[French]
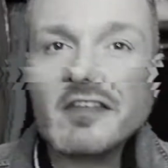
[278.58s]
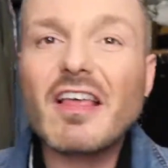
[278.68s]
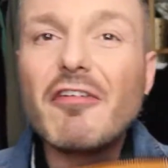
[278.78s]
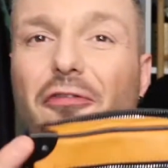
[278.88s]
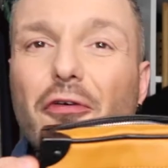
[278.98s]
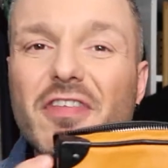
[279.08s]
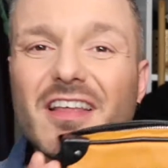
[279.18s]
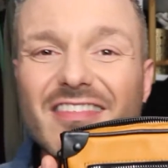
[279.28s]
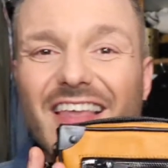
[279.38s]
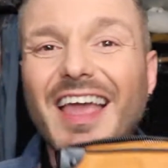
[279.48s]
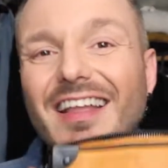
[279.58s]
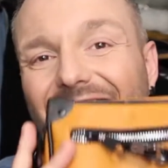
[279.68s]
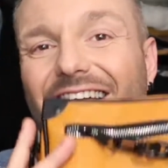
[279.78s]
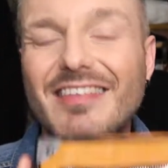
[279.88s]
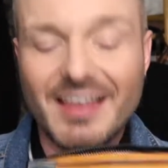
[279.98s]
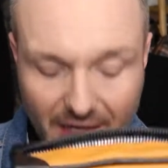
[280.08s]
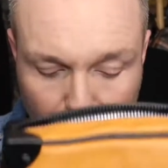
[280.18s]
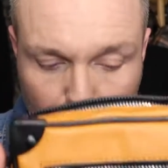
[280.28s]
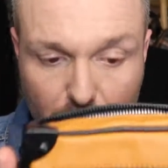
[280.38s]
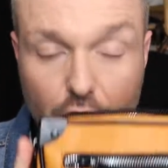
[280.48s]
ça faisait très très très
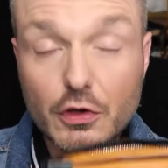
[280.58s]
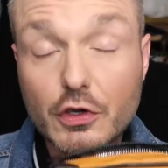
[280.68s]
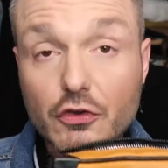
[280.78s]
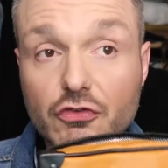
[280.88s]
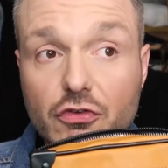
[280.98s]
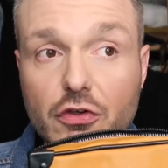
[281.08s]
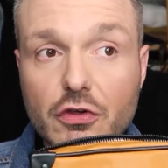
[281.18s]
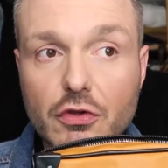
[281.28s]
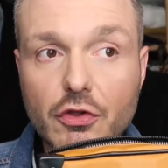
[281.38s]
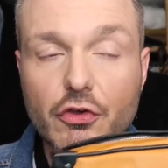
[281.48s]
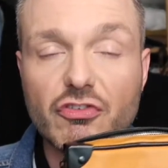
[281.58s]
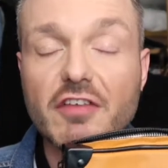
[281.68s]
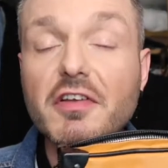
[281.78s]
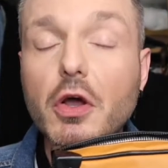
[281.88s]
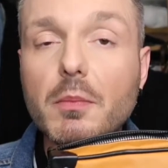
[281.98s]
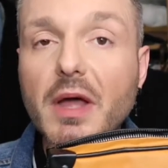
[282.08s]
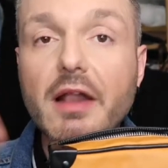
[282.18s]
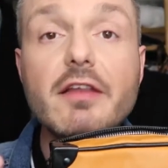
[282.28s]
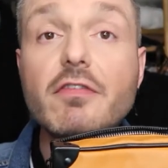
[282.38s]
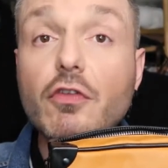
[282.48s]
longtemps que je, l'avais dans
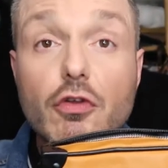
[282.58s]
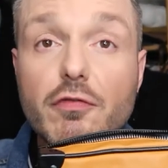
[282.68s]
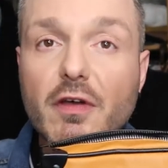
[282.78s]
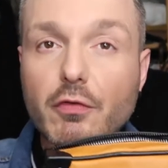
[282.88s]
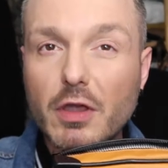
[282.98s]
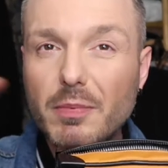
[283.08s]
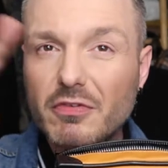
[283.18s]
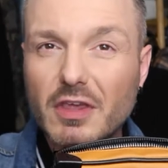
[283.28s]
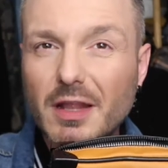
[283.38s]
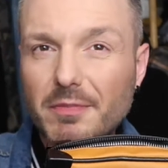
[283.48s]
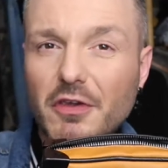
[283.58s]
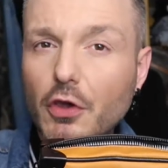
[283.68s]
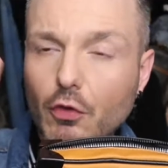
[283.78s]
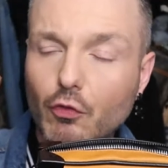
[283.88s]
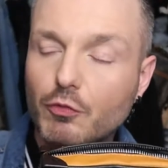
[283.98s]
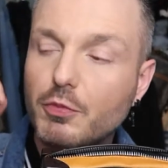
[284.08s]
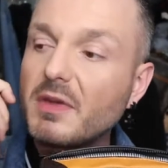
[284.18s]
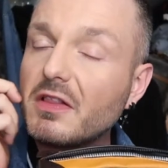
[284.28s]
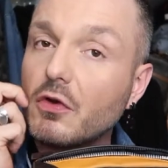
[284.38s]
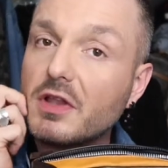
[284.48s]
ma liste de favoris parce qu'il y a des petits cœurs donc tu peux
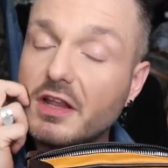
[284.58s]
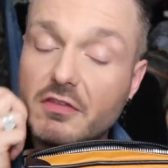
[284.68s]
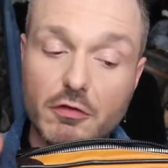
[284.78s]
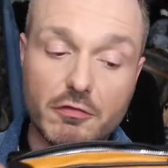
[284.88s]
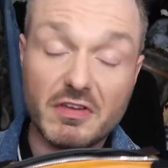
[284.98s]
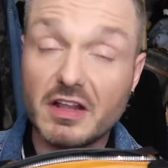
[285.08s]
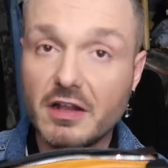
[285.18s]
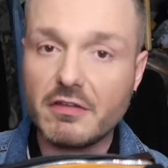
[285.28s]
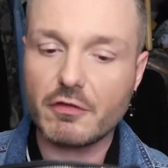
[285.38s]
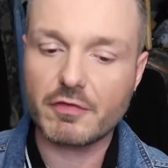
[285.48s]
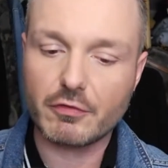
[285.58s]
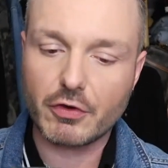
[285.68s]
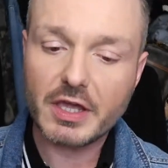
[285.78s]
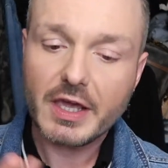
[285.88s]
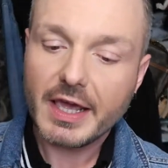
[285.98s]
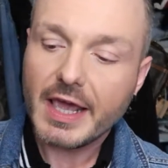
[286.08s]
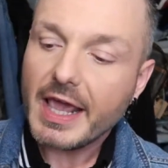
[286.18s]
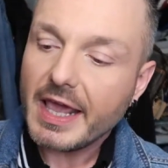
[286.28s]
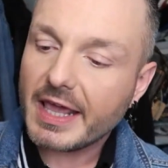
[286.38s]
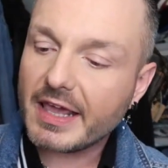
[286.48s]
mettre dans des listes de faire des listes de favoris
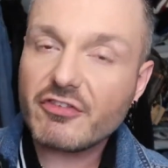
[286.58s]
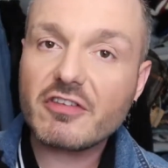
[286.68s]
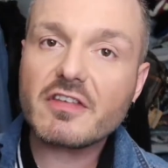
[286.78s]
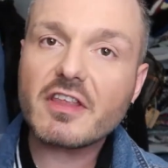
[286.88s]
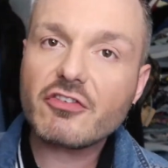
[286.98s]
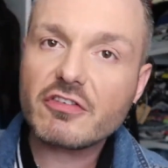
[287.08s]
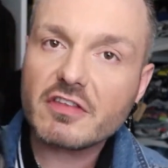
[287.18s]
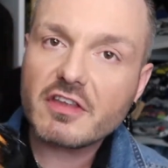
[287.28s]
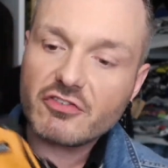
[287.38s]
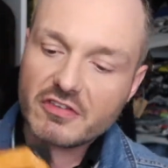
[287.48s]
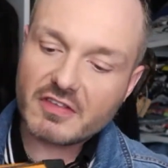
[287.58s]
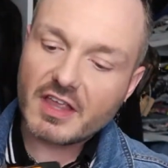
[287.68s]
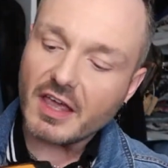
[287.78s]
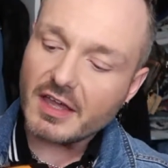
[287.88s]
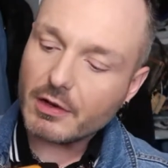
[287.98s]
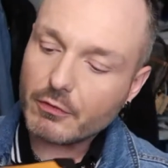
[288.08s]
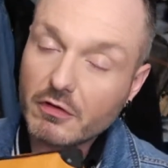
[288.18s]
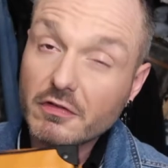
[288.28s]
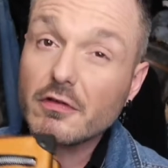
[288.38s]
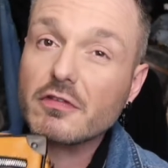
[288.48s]
et j'hésitais j'hésitais j'hésitais ils l'ont
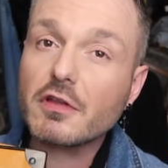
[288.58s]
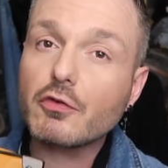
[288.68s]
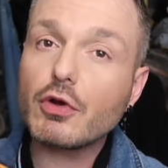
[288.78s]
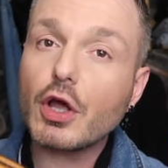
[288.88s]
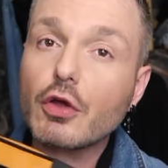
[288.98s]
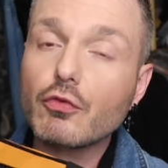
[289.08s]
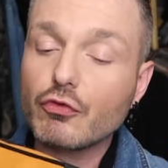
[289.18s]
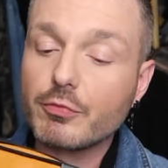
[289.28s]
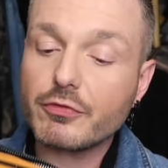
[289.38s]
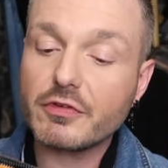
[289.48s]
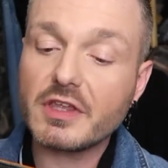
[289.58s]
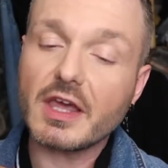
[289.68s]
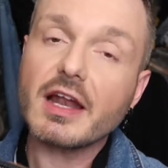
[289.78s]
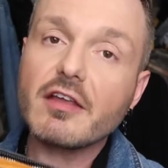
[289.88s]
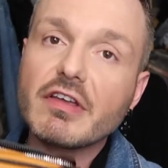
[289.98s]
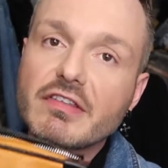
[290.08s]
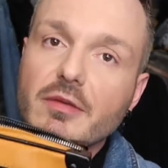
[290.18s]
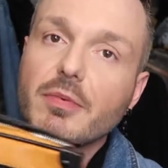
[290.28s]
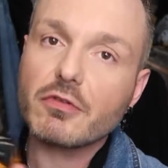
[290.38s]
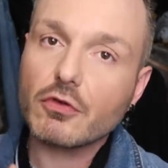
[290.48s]
sorti en cette couleur donc je me suis dit allez
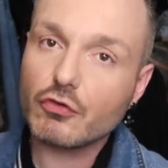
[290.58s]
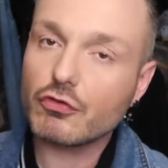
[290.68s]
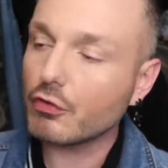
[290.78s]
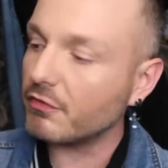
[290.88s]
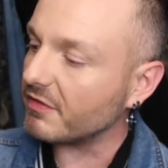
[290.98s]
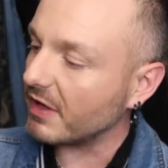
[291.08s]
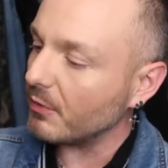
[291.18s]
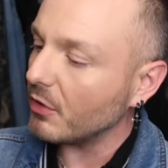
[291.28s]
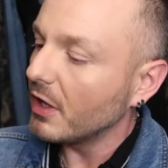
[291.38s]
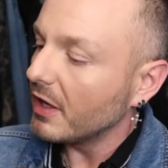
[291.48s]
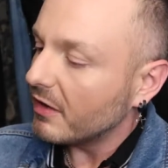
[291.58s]
vas-y parce que je le trouvais vraiment